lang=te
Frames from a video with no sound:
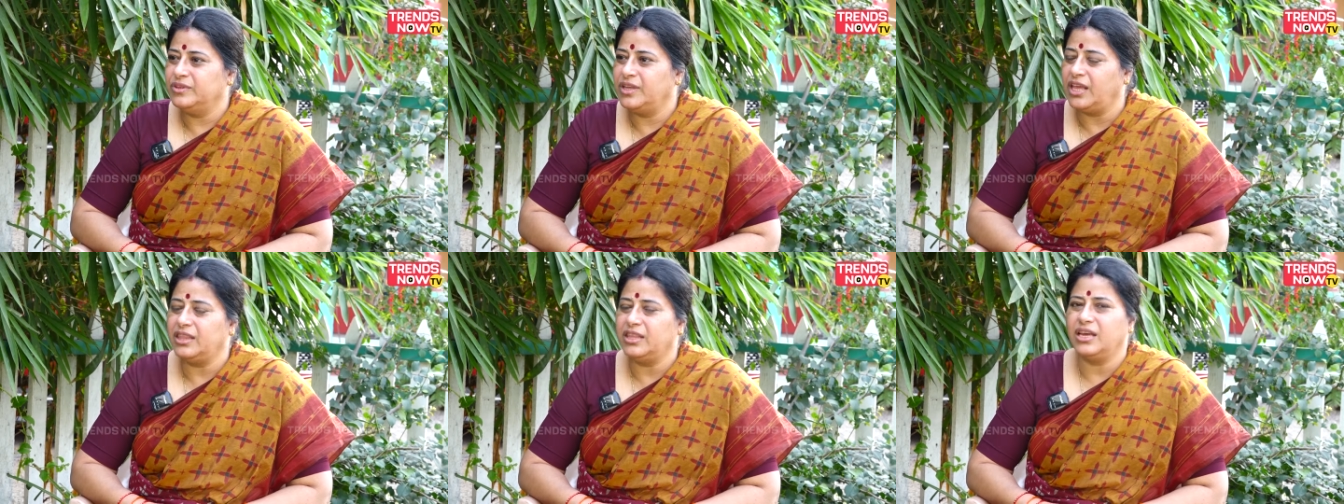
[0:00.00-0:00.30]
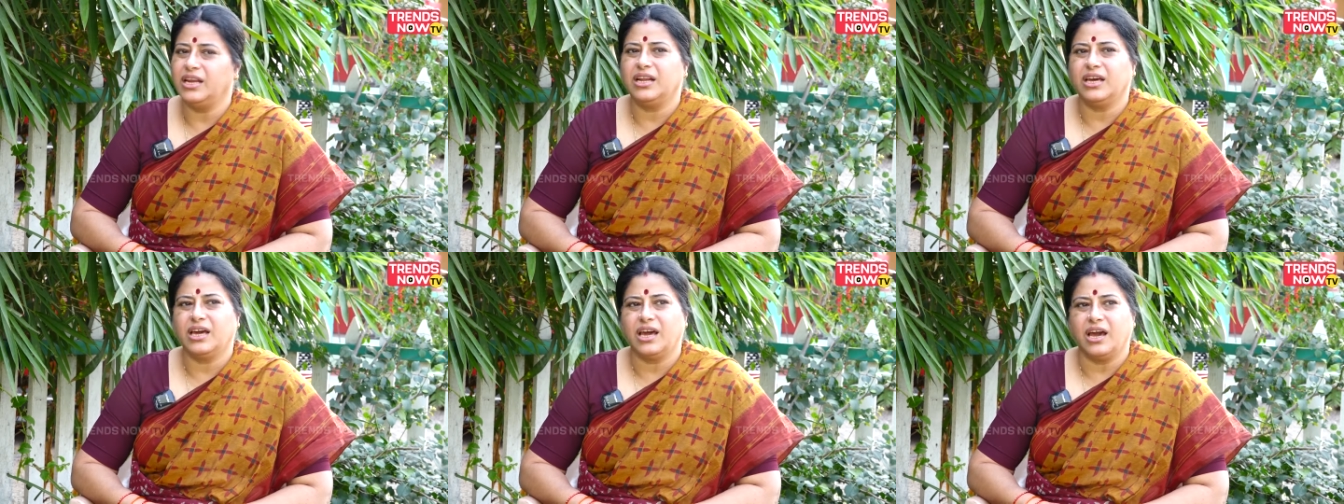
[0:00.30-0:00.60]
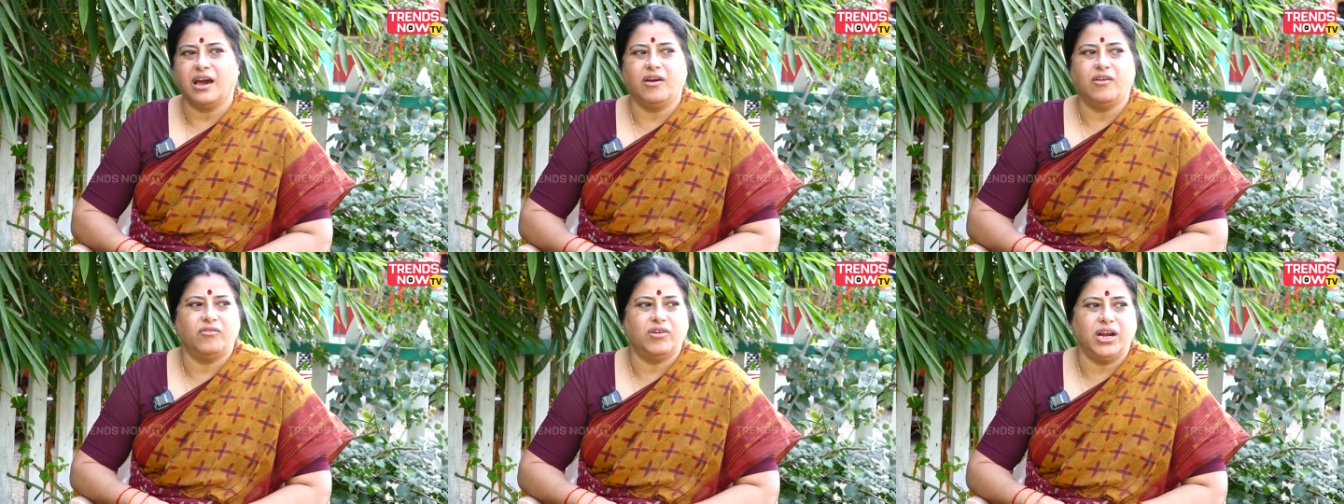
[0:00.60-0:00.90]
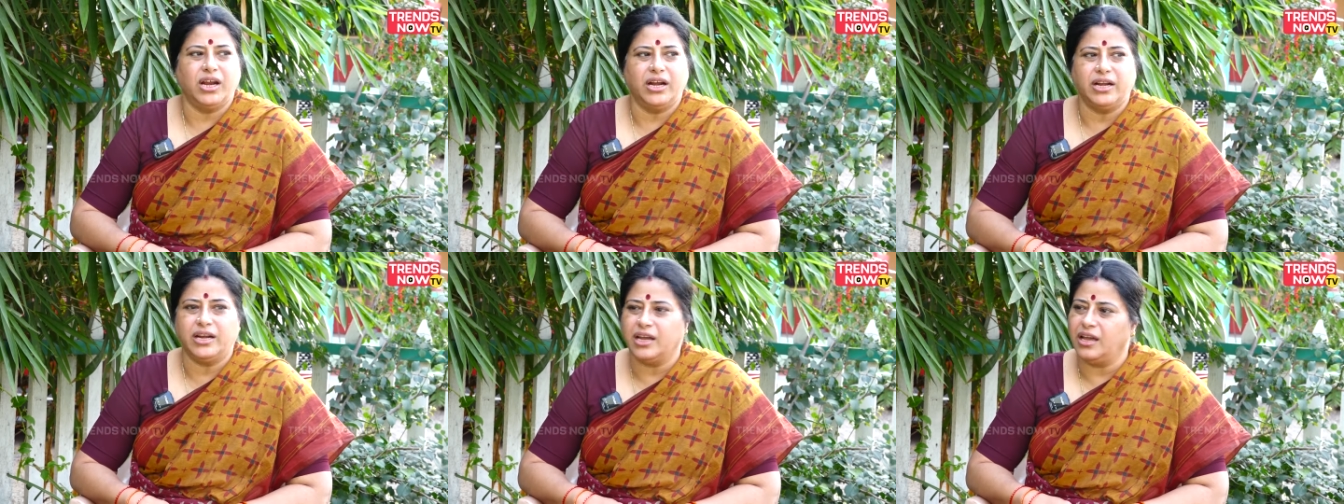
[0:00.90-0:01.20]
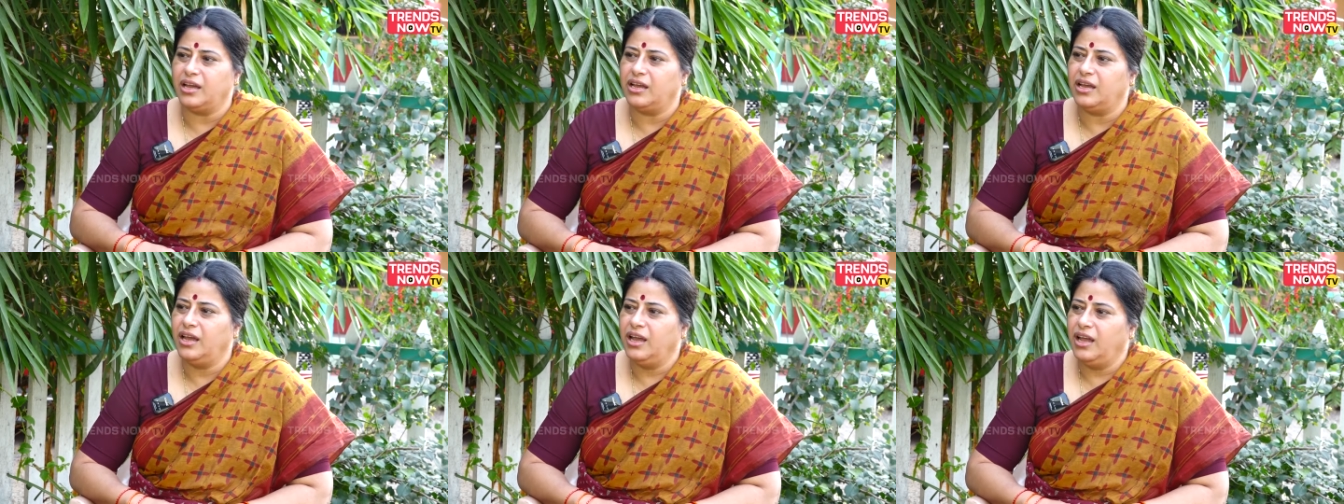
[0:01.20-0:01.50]
ఏదైనా కావాలంటే
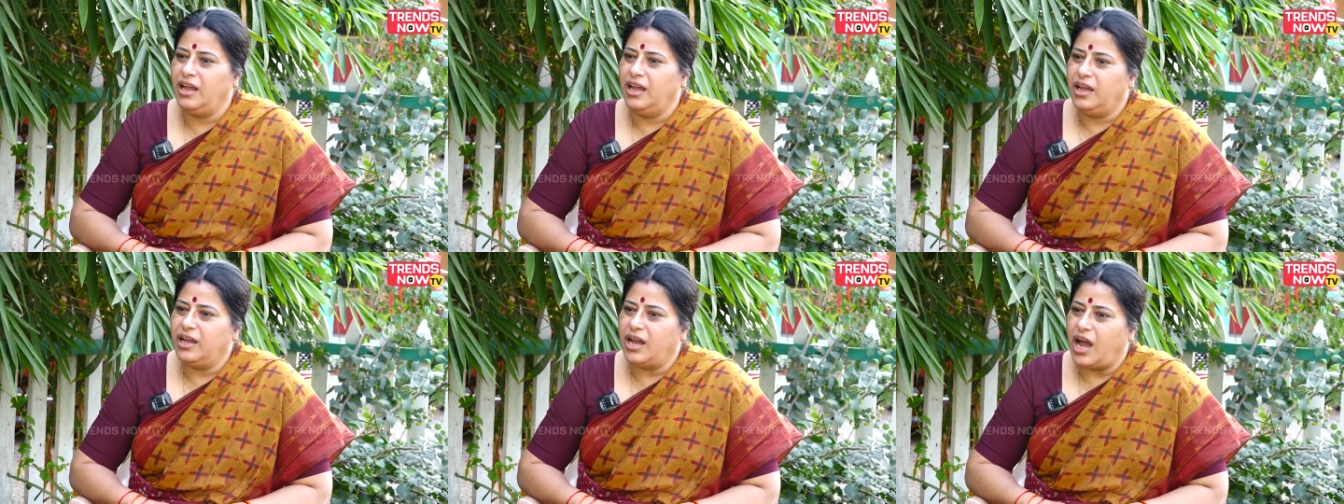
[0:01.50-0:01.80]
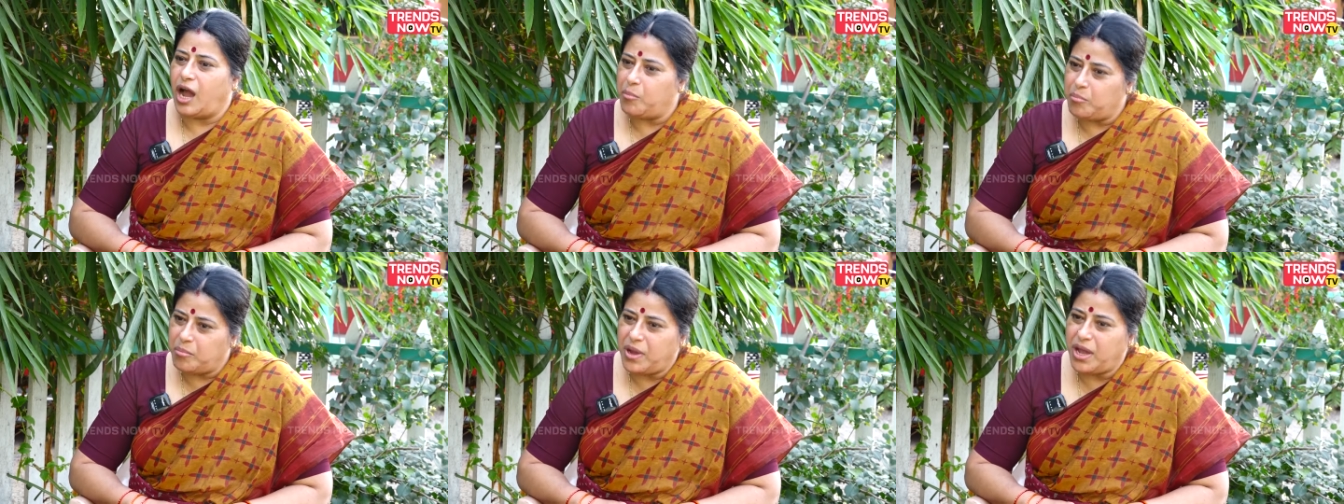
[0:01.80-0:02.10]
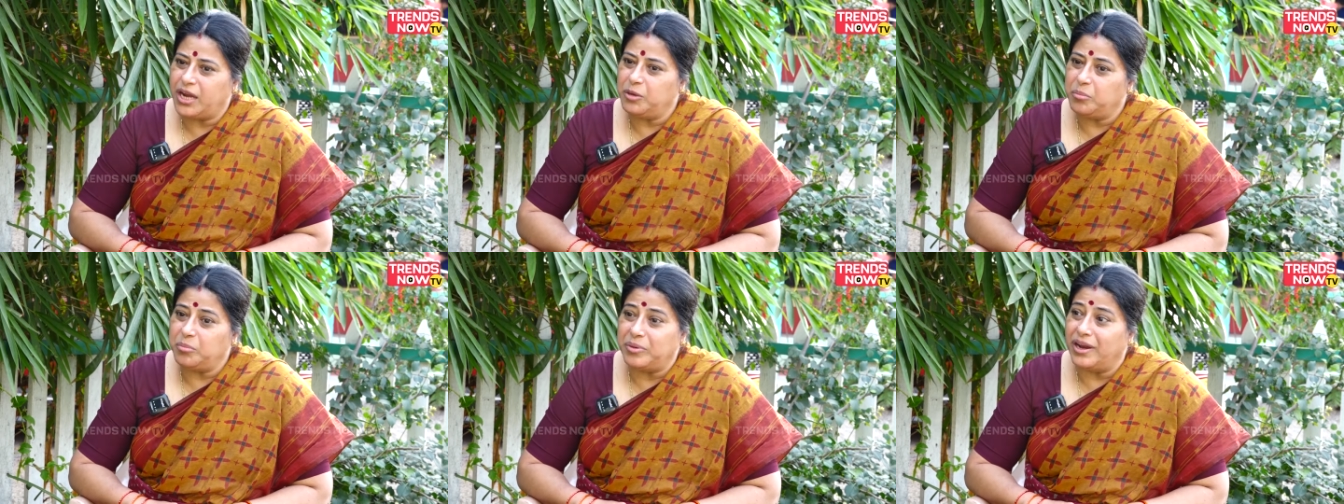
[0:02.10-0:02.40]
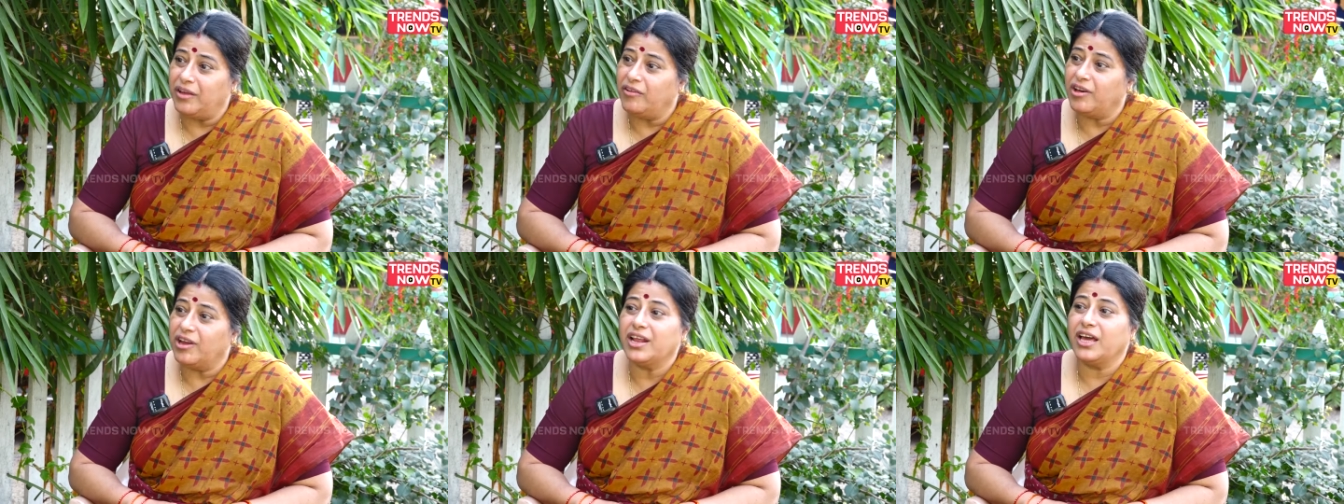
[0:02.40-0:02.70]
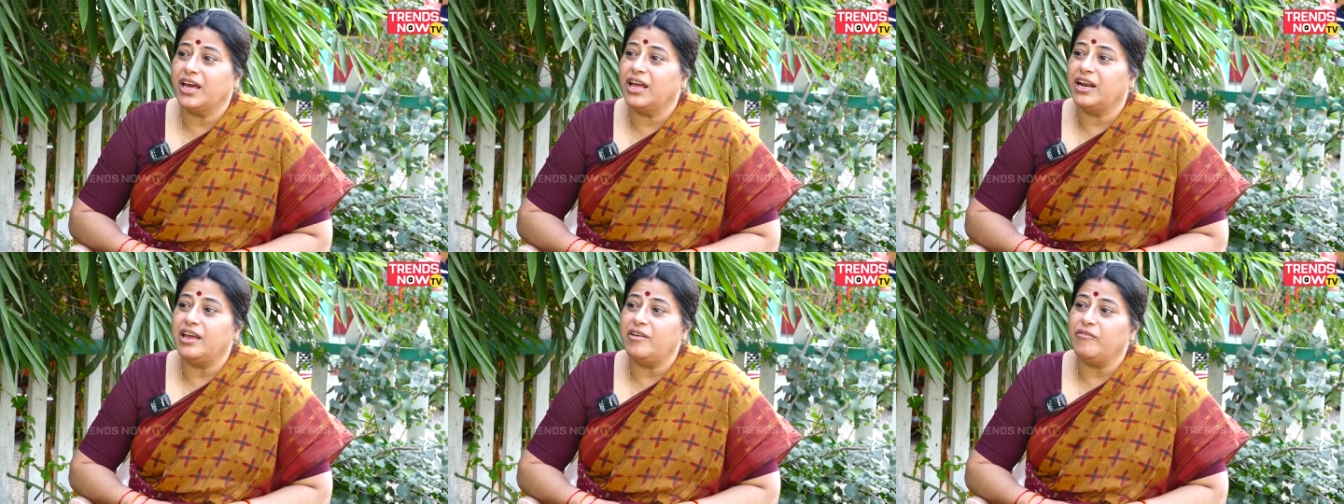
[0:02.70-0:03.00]
అమ్మాని పిలవనా
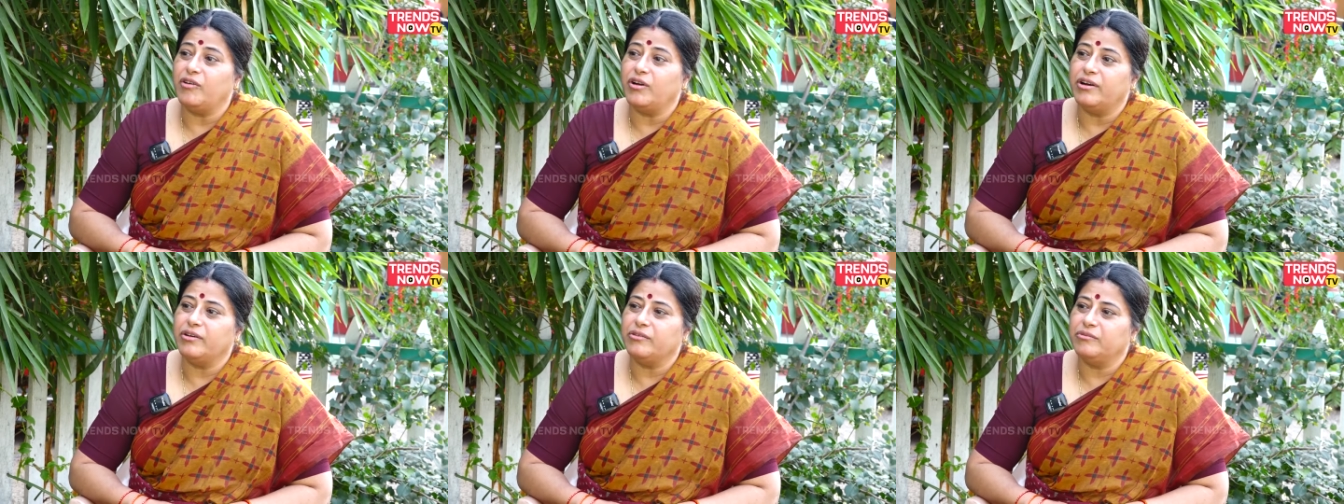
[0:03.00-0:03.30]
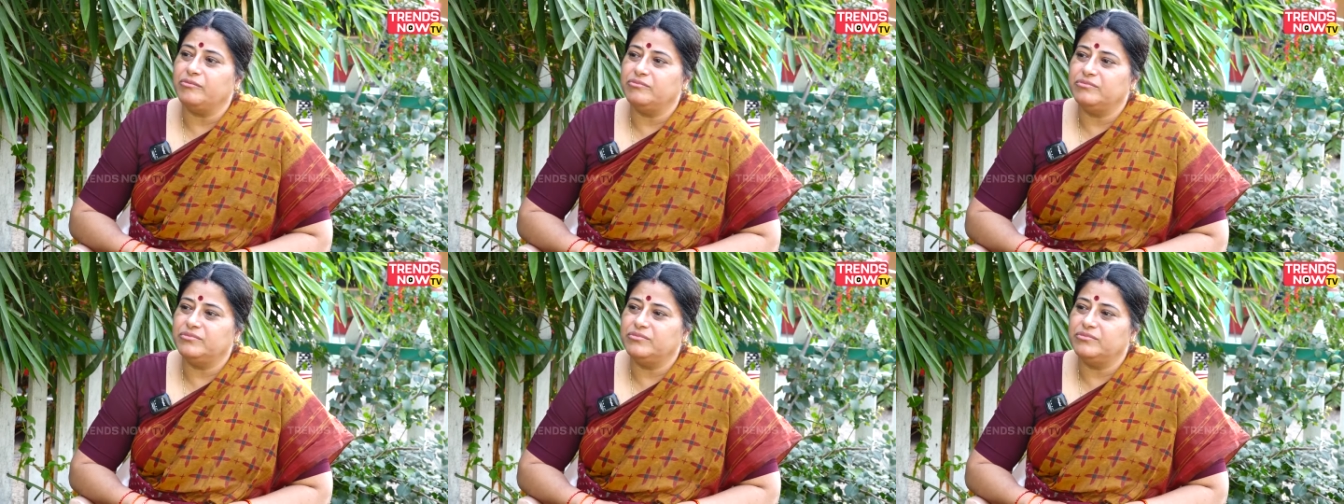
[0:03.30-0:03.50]
అనేవాడు